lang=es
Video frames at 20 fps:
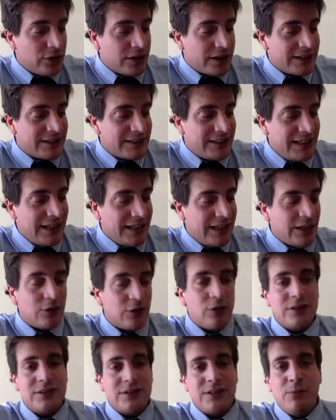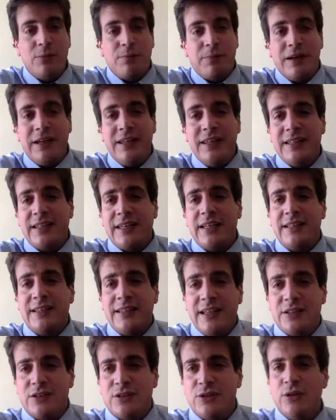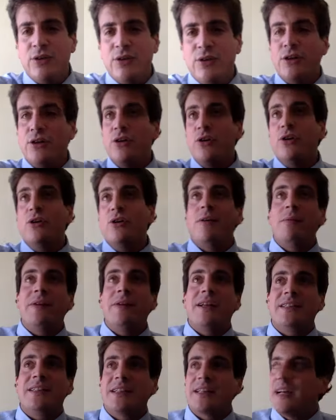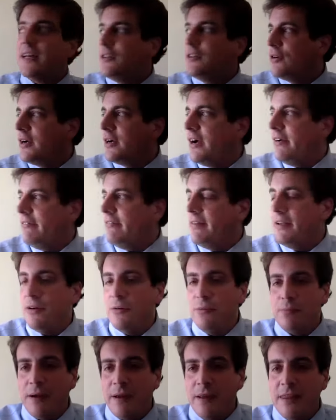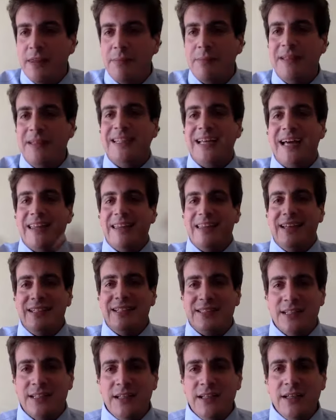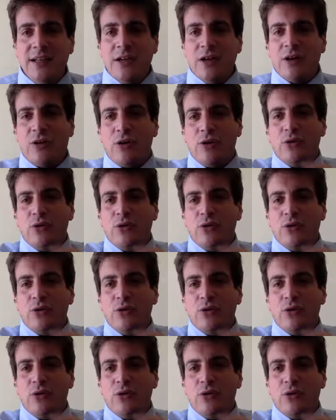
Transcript: con que Chile dejó de ser un país de tres tercios, y yo creo que nos vamos a ir acercando cada vez a un país de mitades, ah,